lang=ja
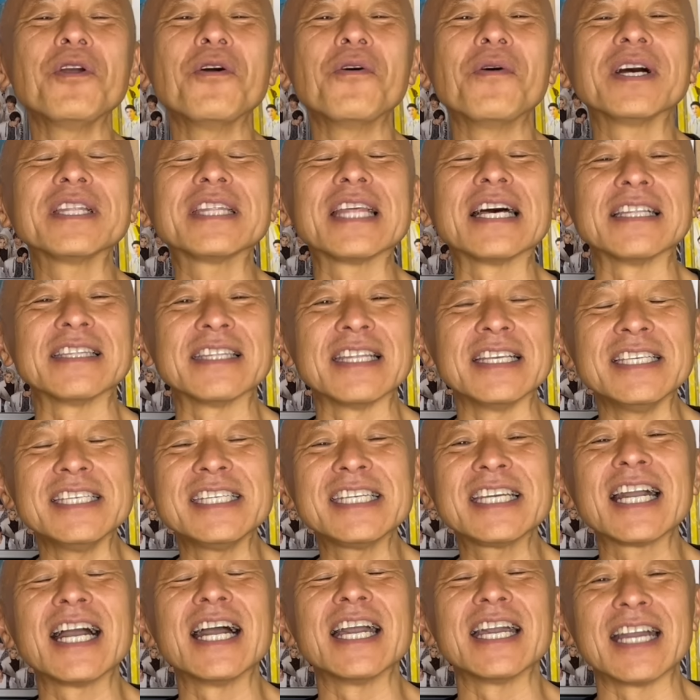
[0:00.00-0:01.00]
を渡って
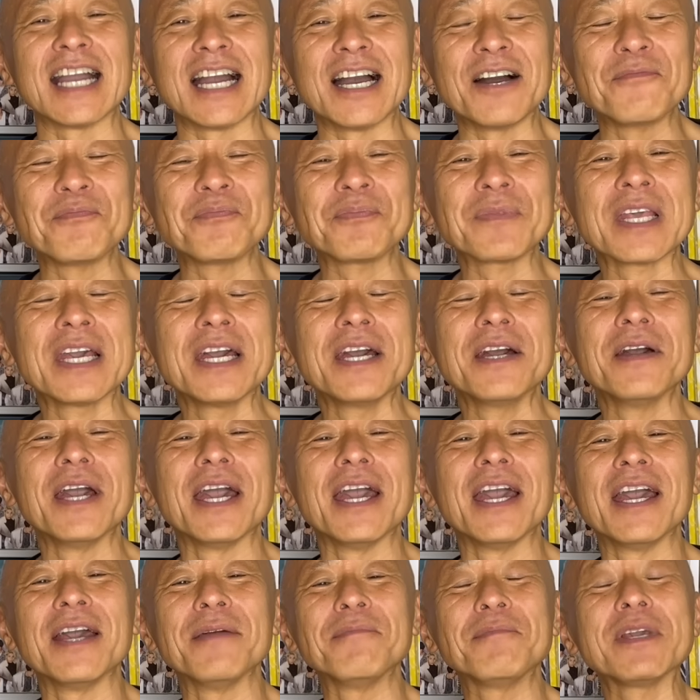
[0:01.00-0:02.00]
西海岸、
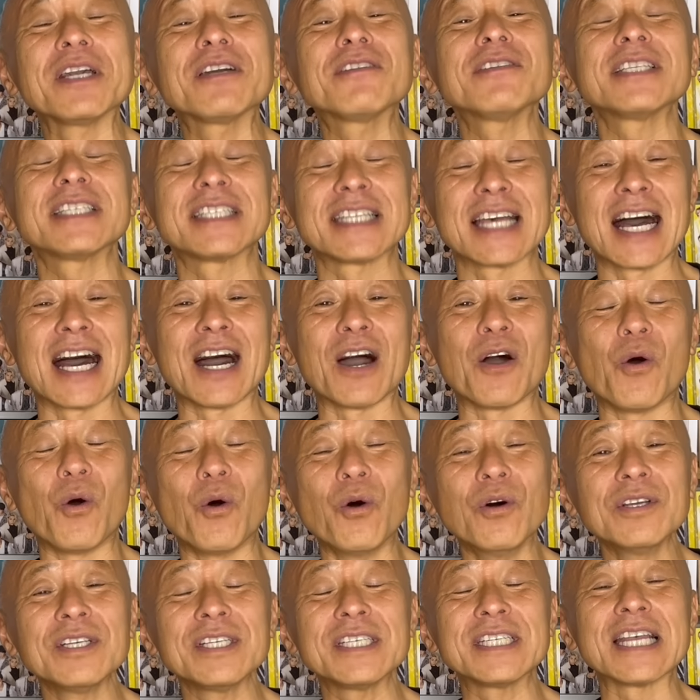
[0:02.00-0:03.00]
えー、ピクサー
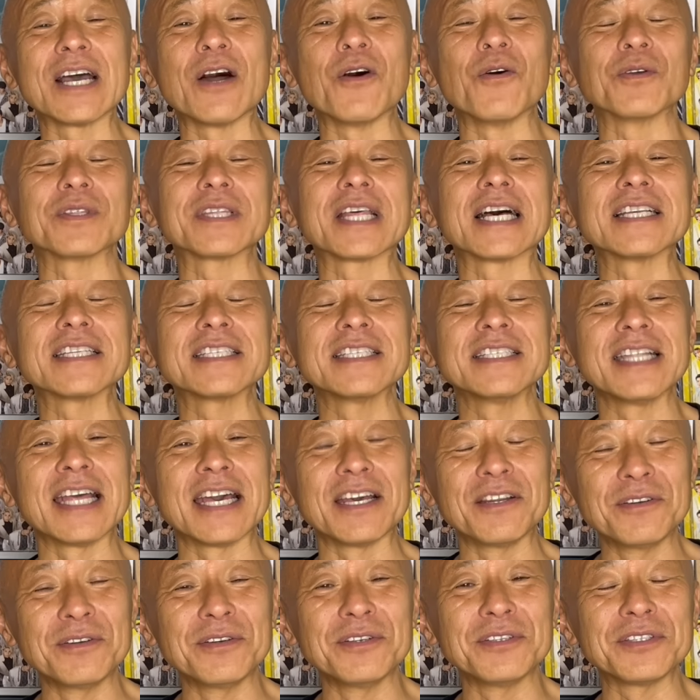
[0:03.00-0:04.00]
本社を訪
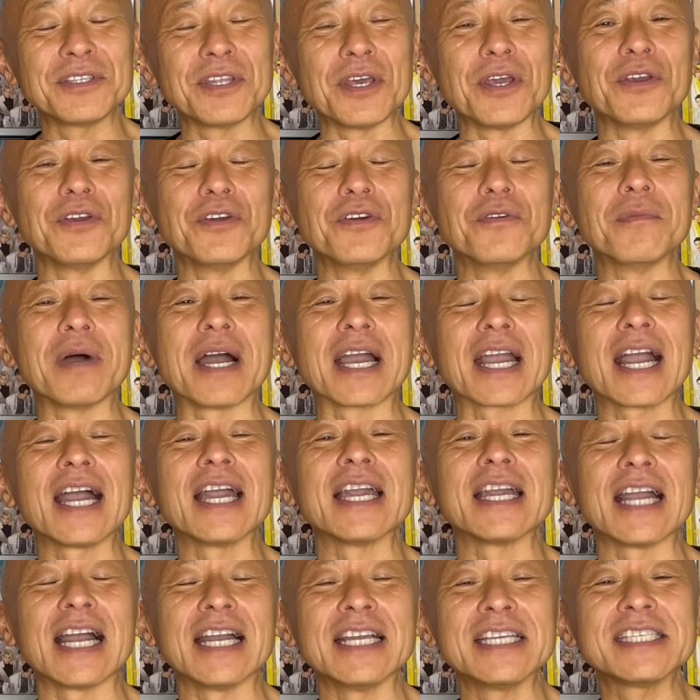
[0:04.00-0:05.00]
ねるっていう、まあ、
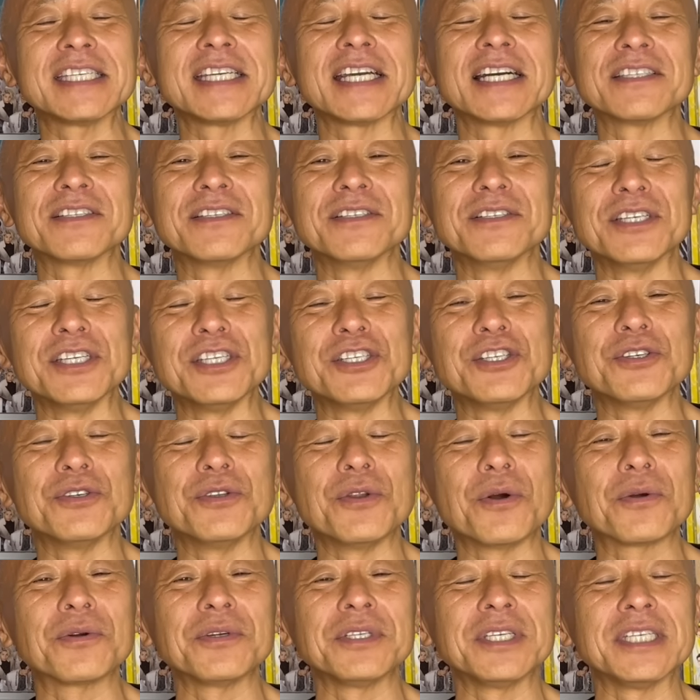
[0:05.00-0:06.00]
会が7月
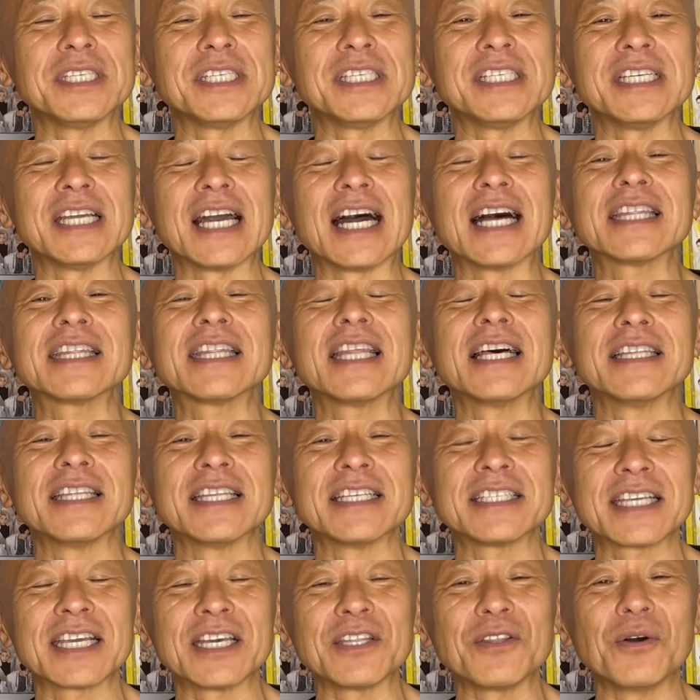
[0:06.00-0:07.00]
26日にあったんで
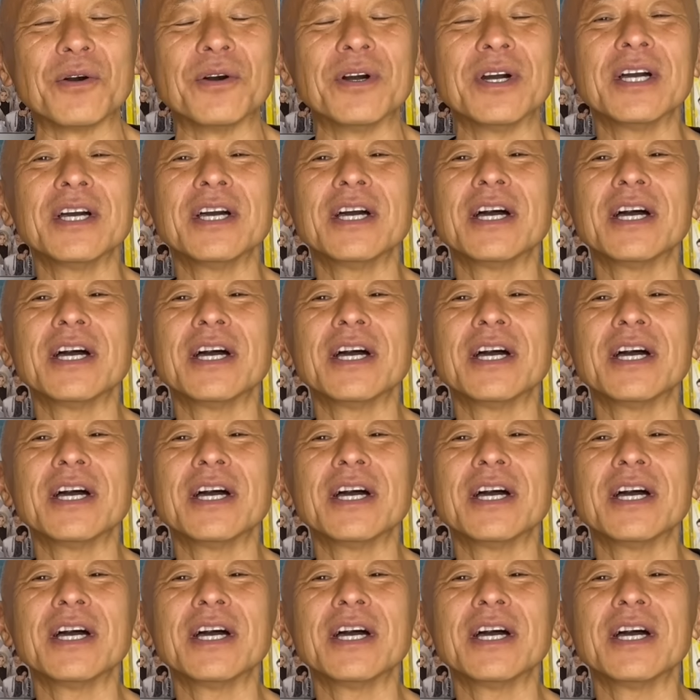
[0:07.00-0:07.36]
すけど